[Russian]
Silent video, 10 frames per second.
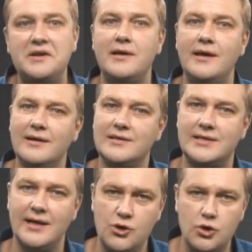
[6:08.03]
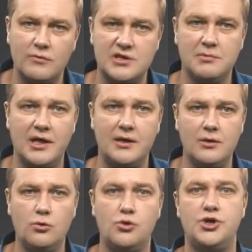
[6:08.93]
Нет, значит, у вас
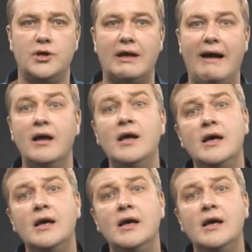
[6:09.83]
блокируют счета,